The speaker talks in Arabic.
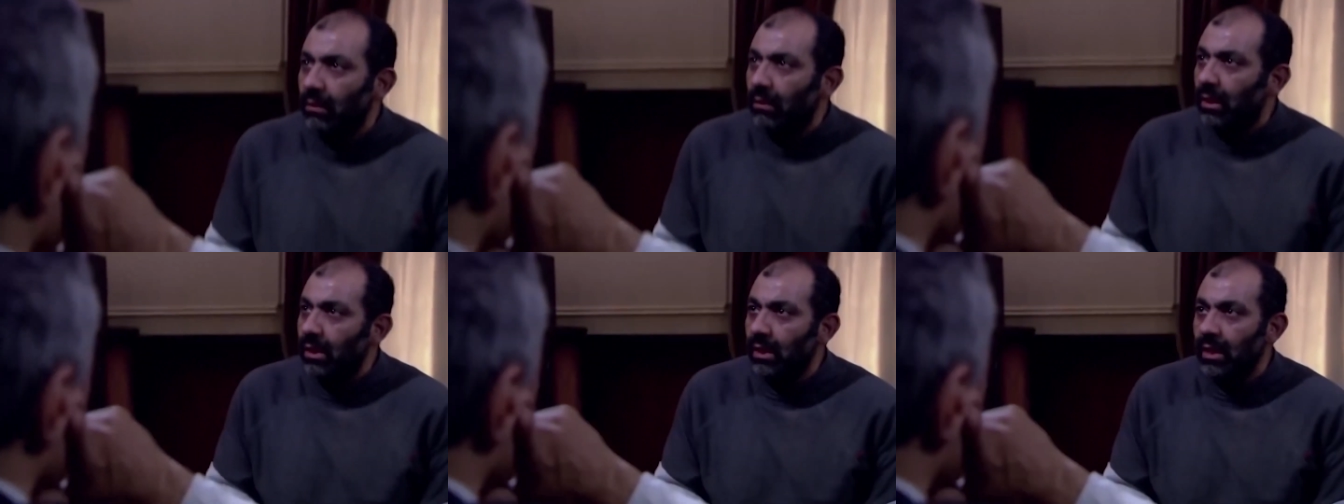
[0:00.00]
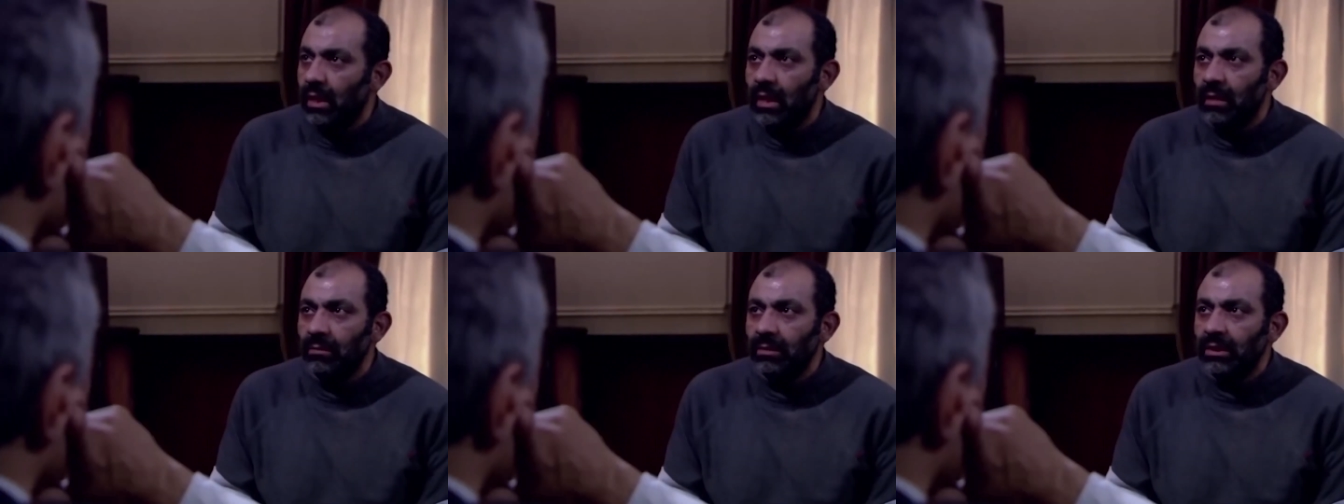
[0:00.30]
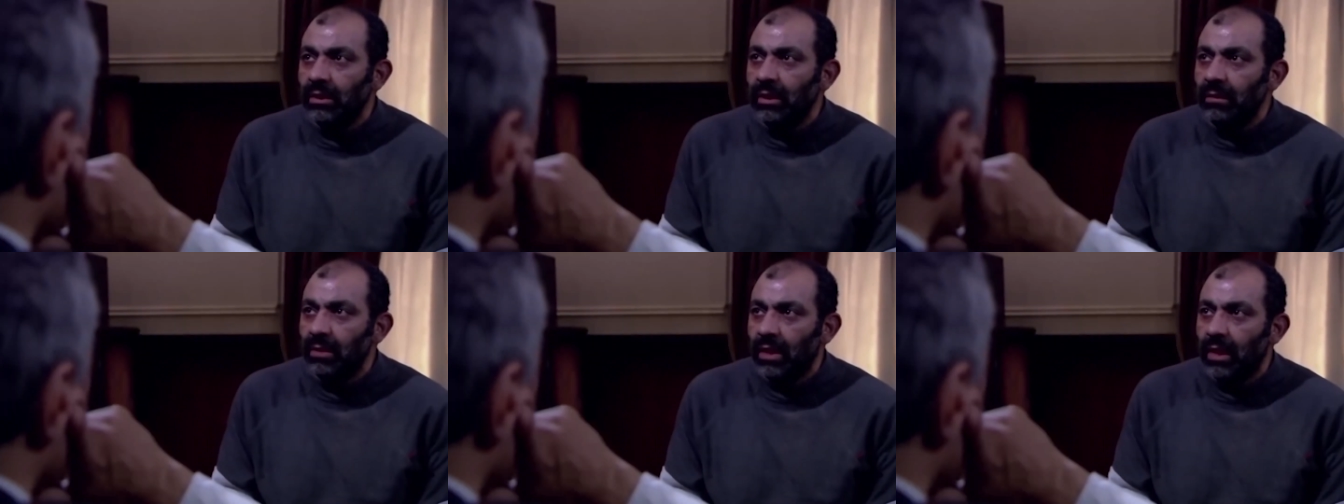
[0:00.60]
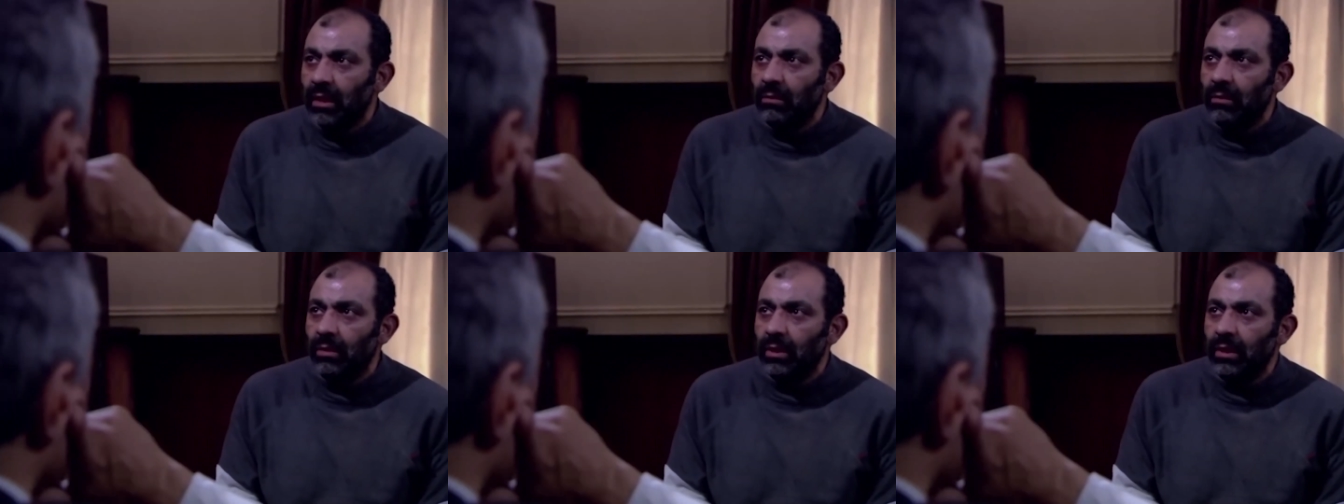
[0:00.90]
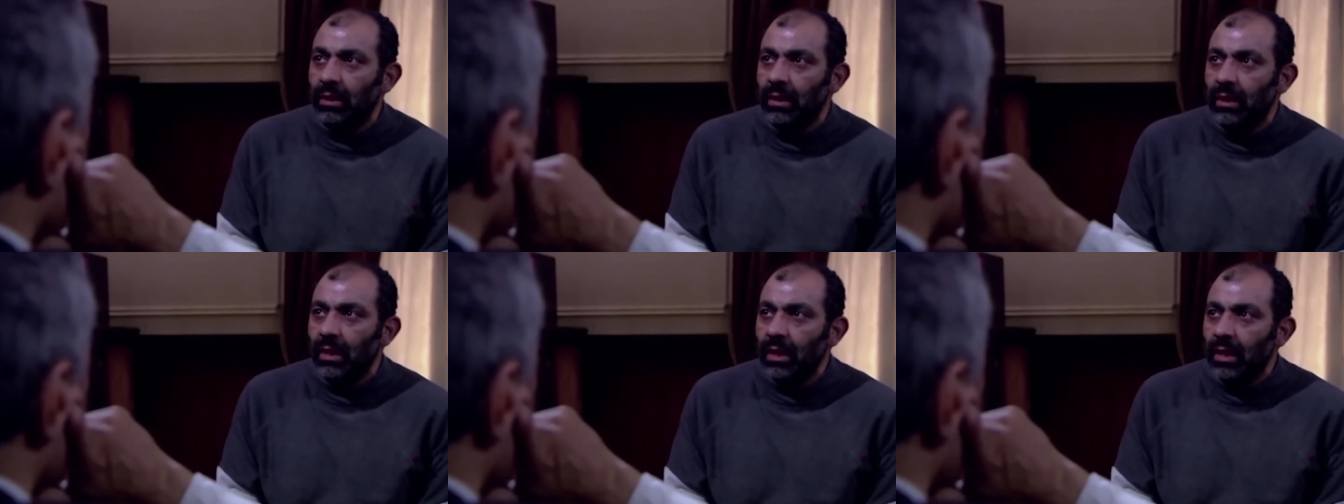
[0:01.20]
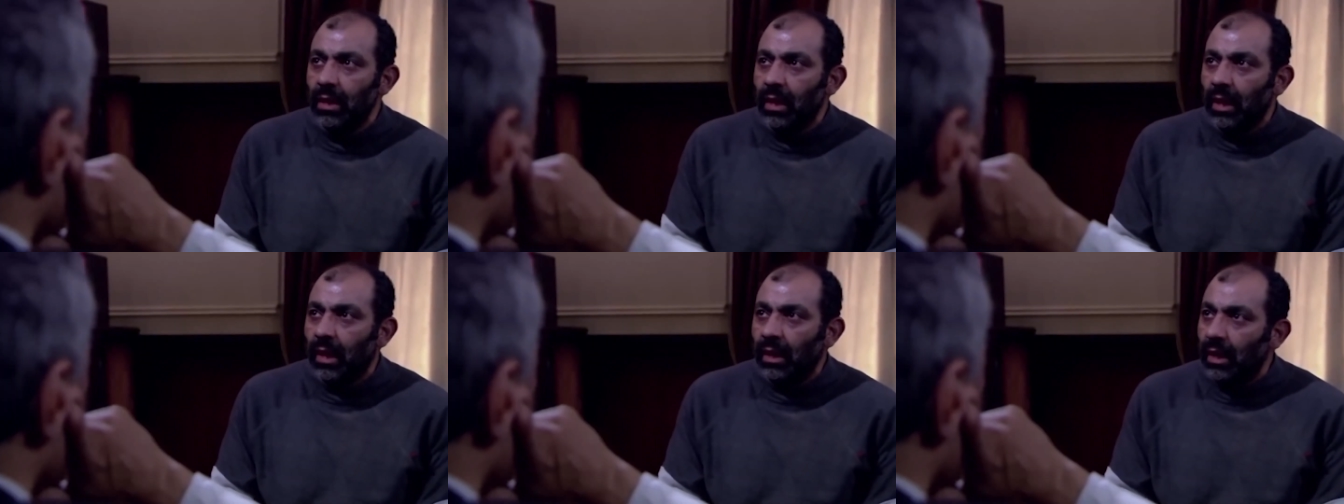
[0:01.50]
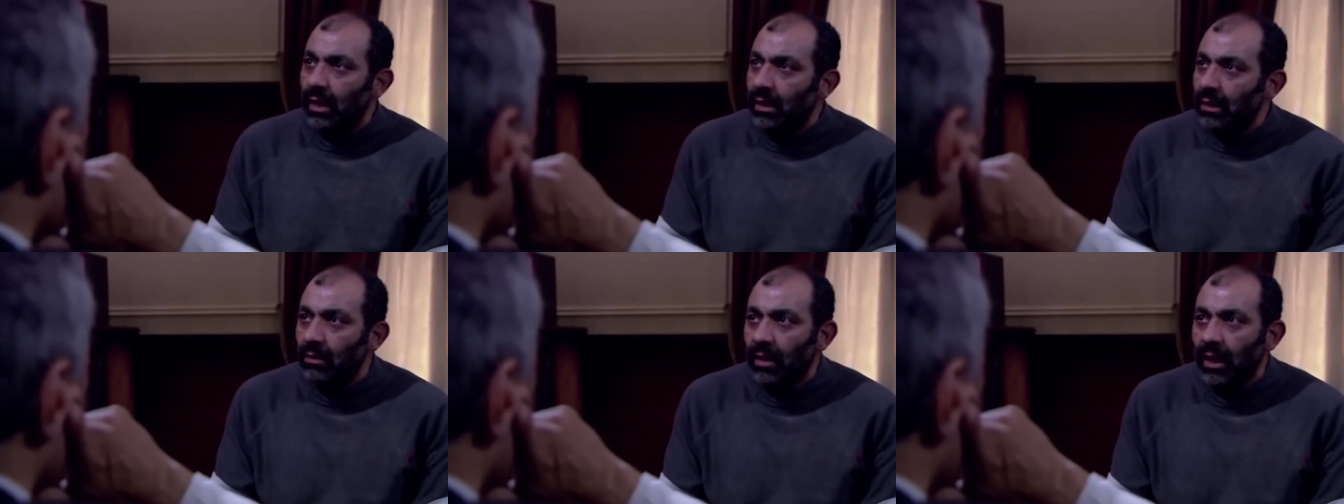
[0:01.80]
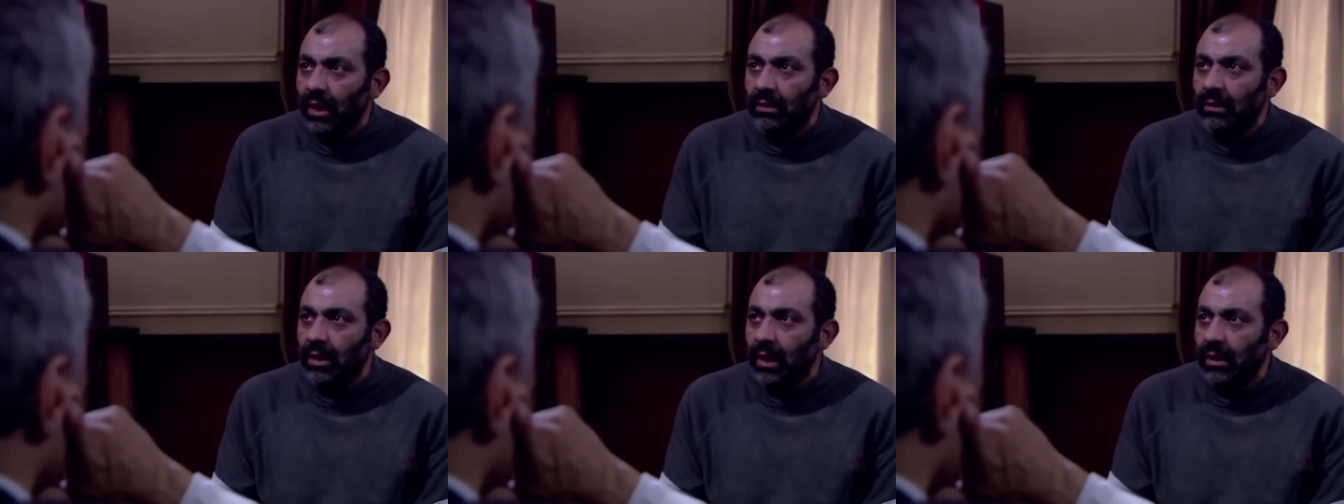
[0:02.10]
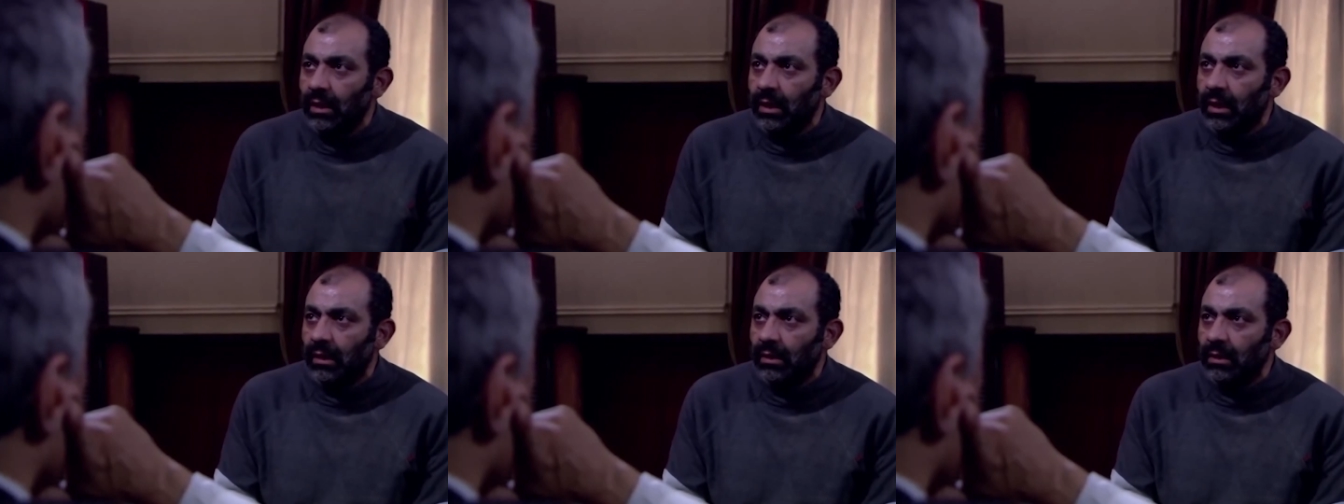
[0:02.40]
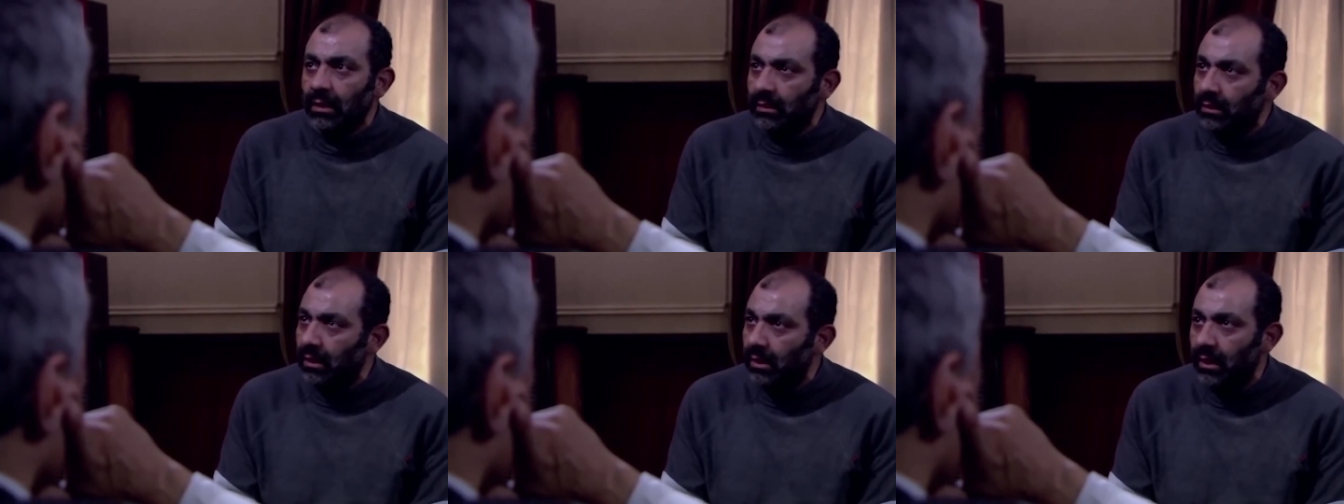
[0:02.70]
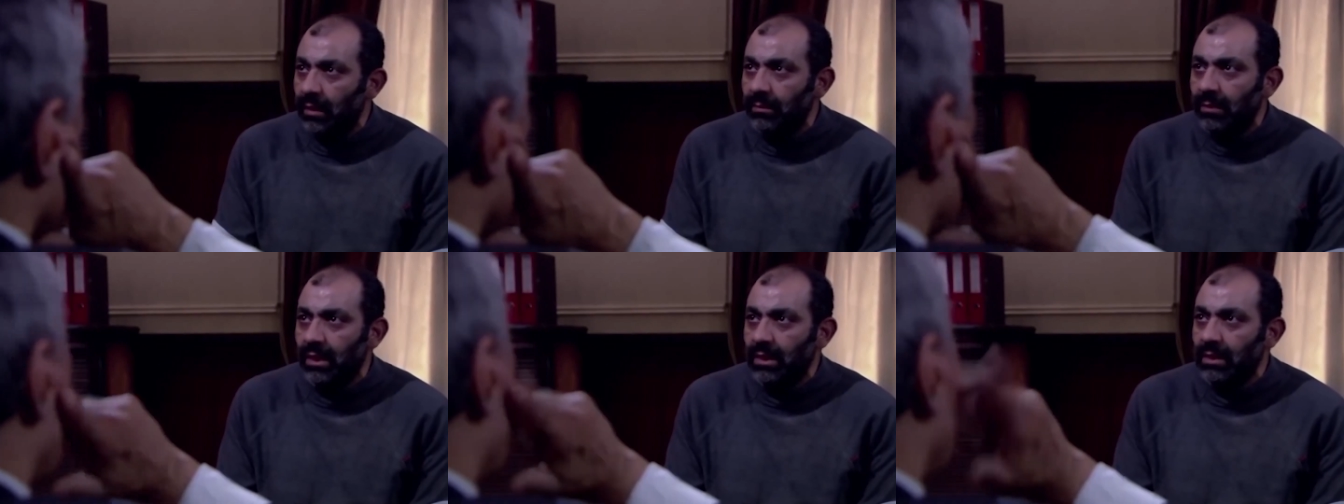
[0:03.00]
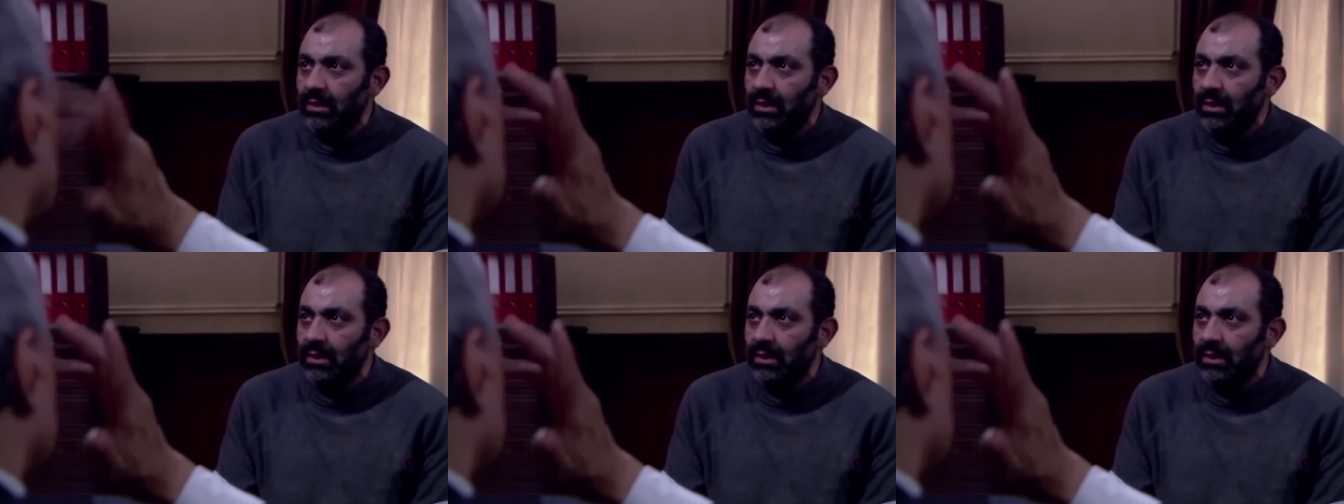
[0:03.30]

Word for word: الحوار الجامد ده من الاول على الاقل الواحد يعني كان يقدر يعمل